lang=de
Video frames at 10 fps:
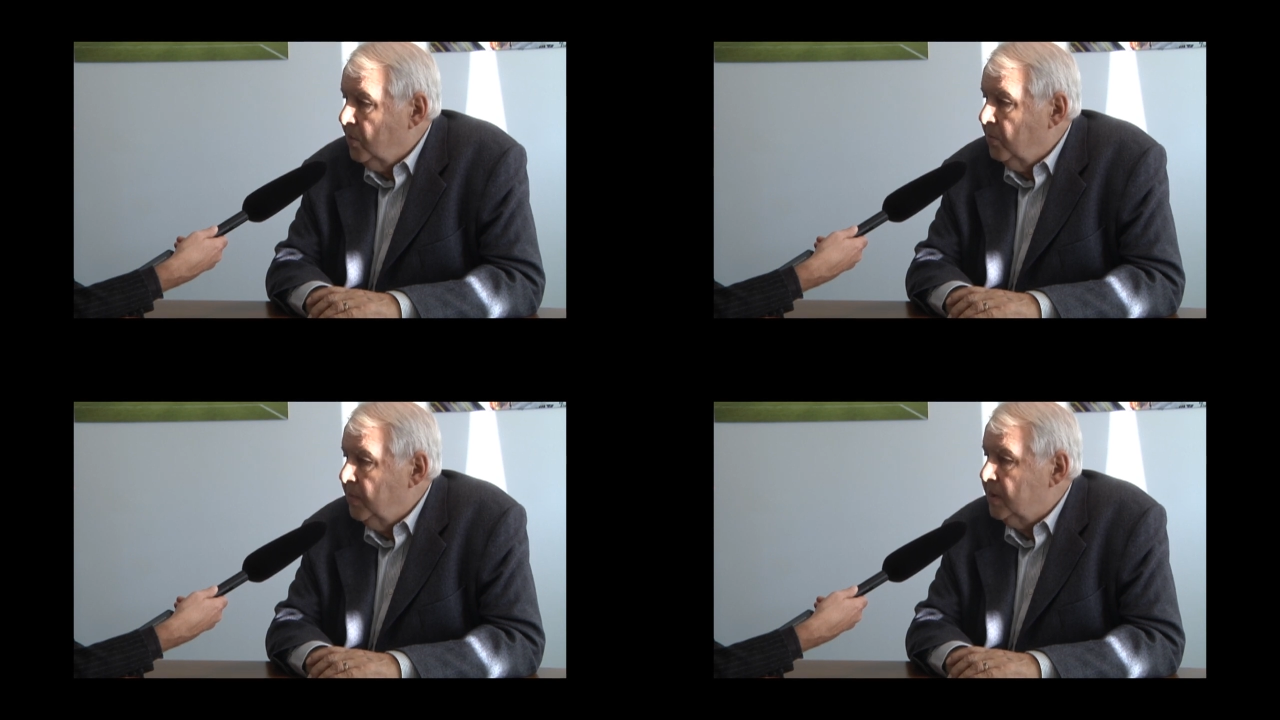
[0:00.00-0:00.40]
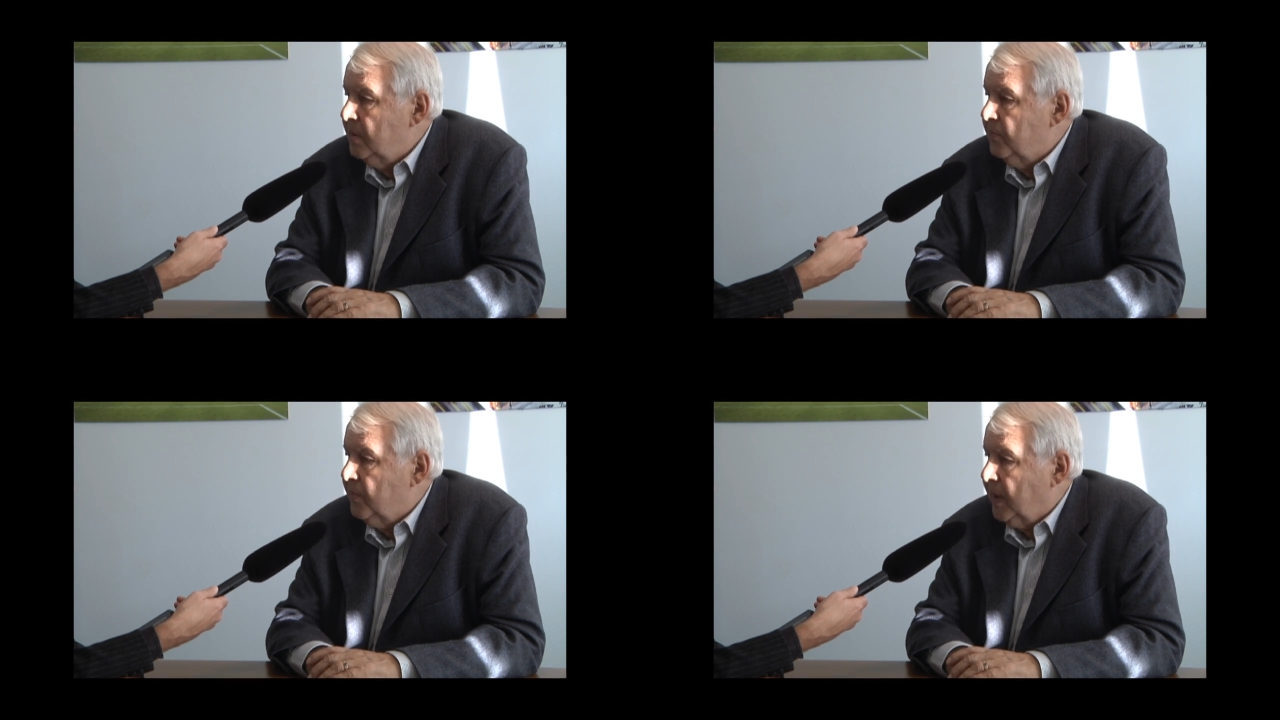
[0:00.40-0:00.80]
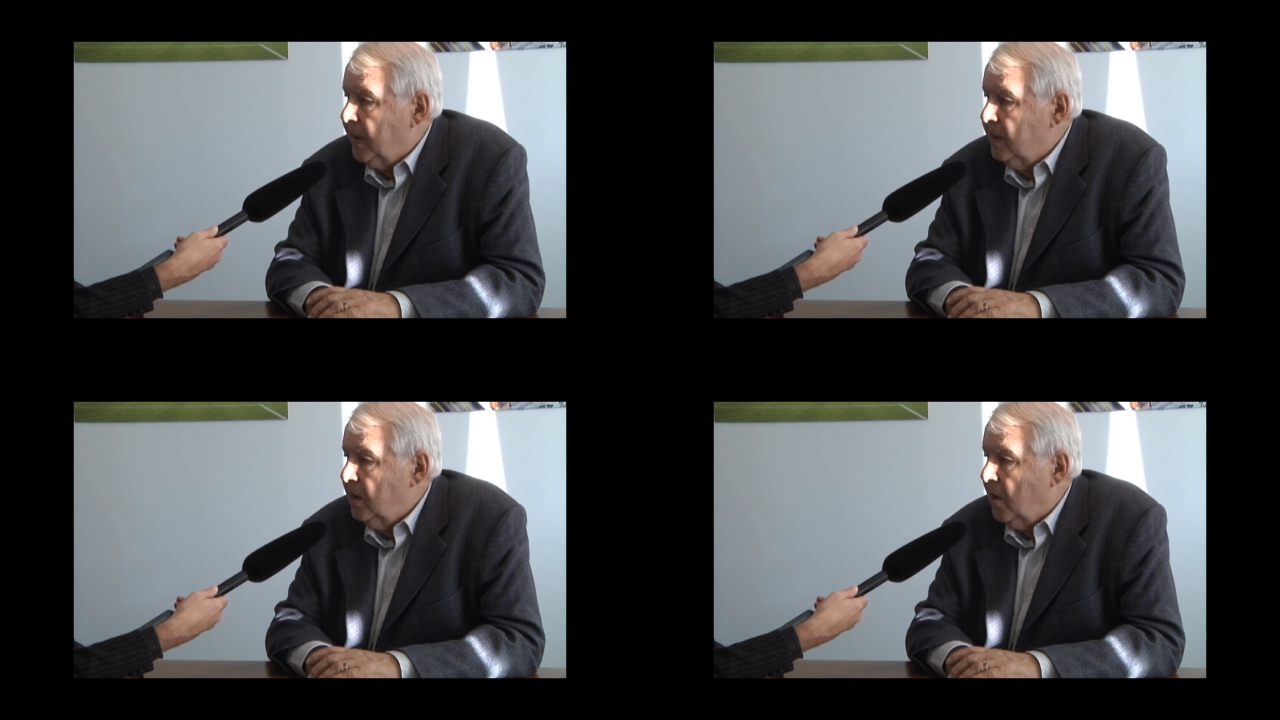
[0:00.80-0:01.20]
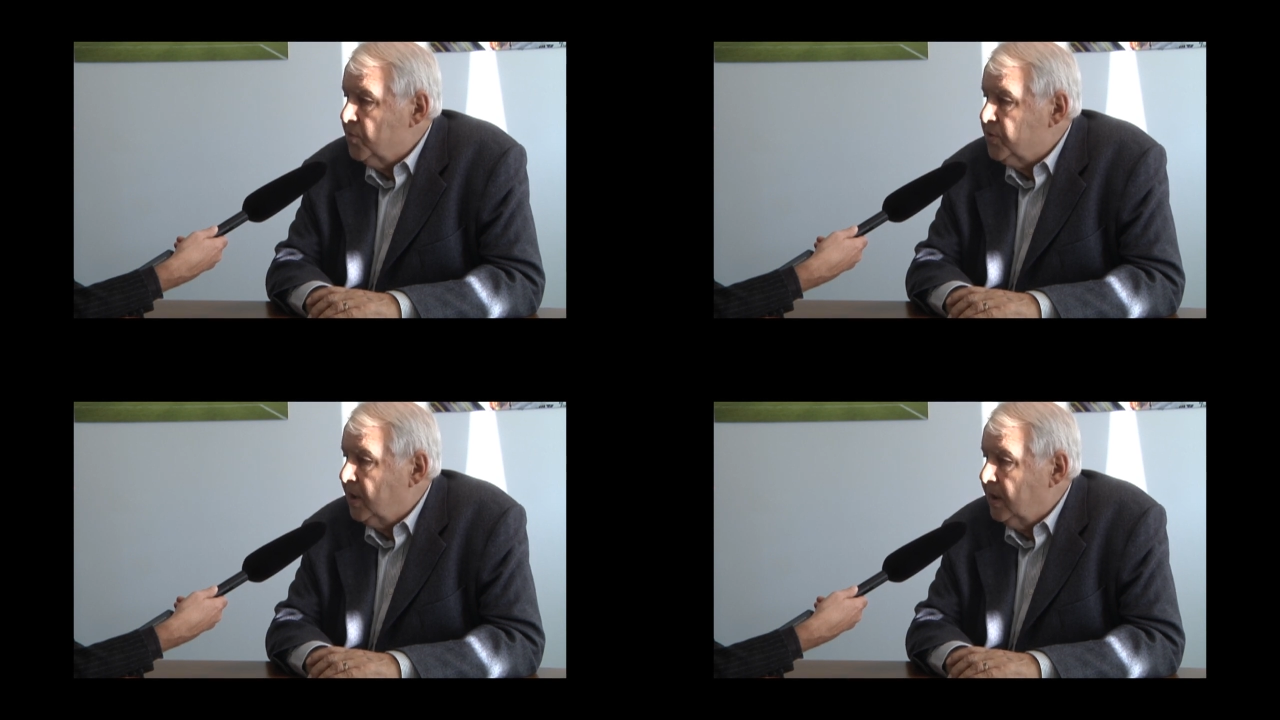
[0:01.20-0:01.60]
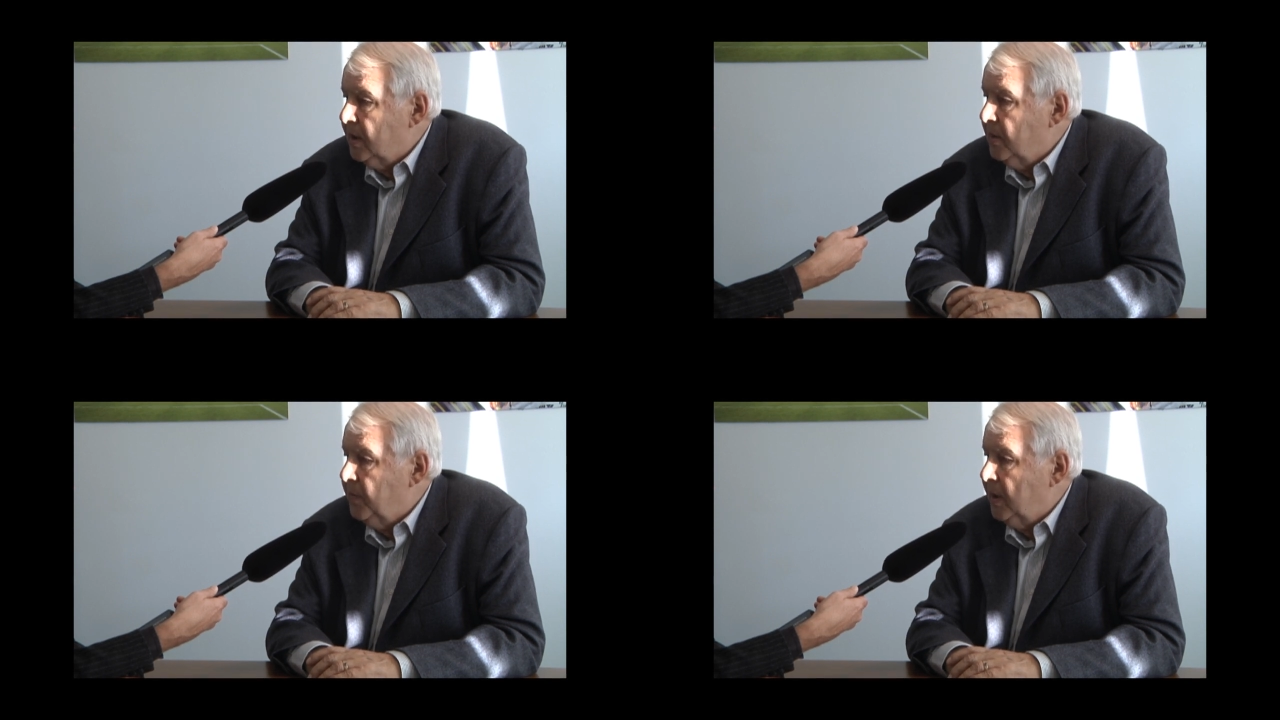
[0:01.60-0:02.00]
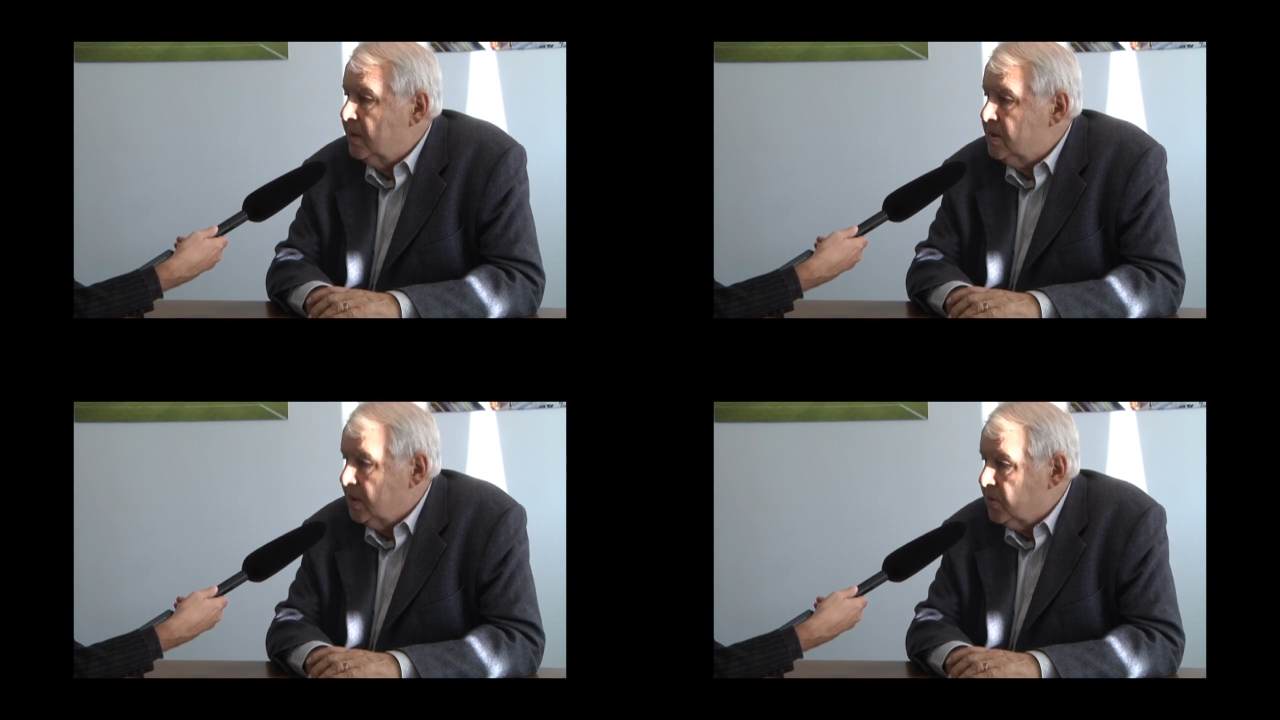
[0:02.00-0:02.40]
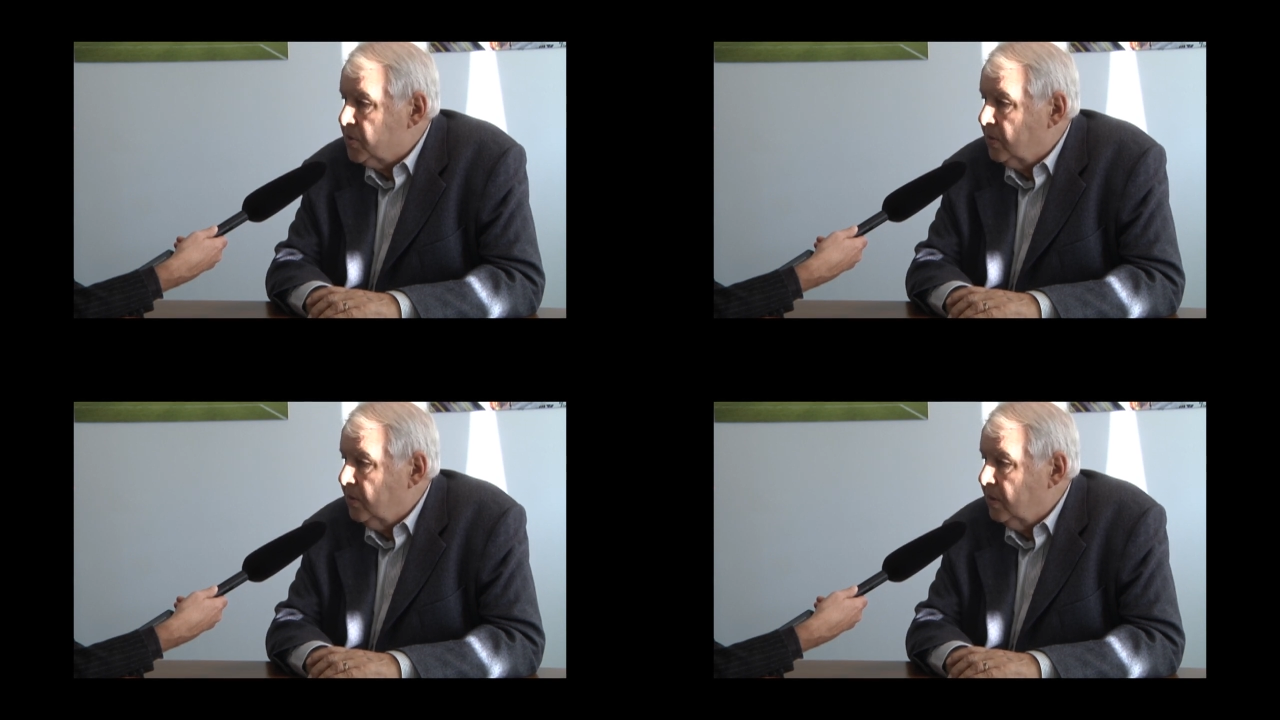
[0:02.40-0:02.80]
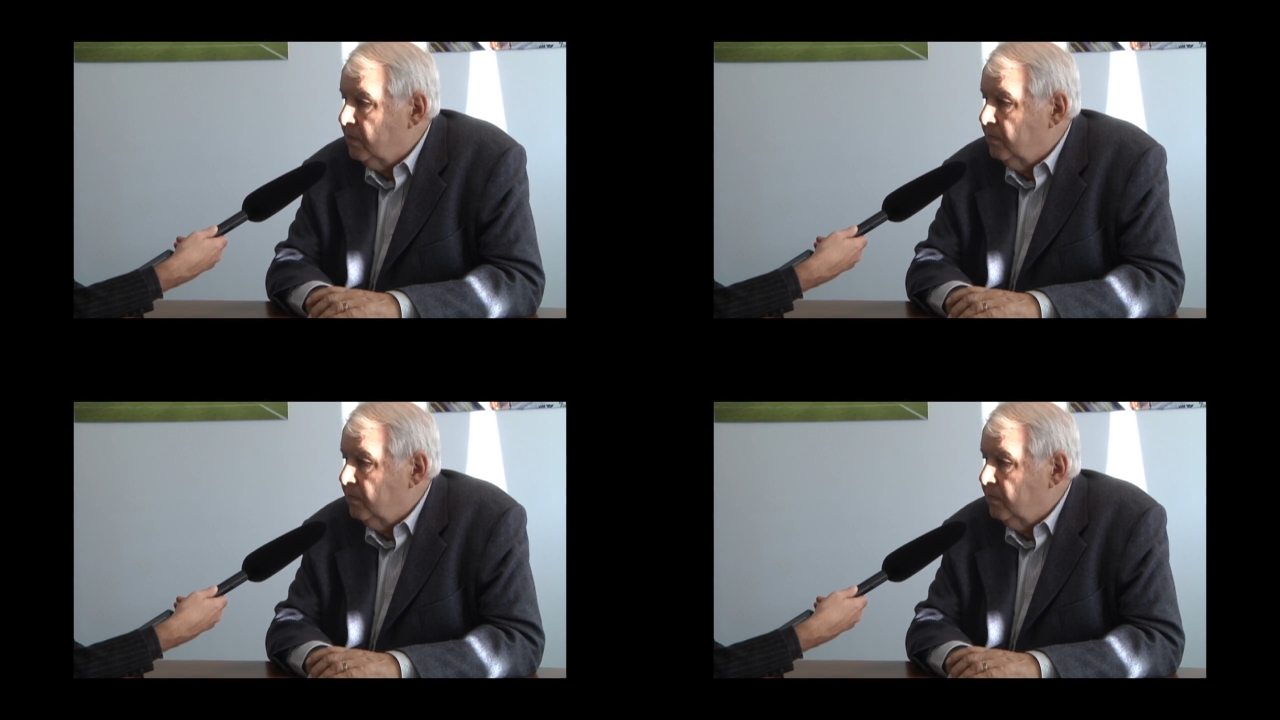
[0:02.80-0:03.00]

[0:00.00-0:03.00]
um mit dem Verein ausgeglichen bilanzieren zu können.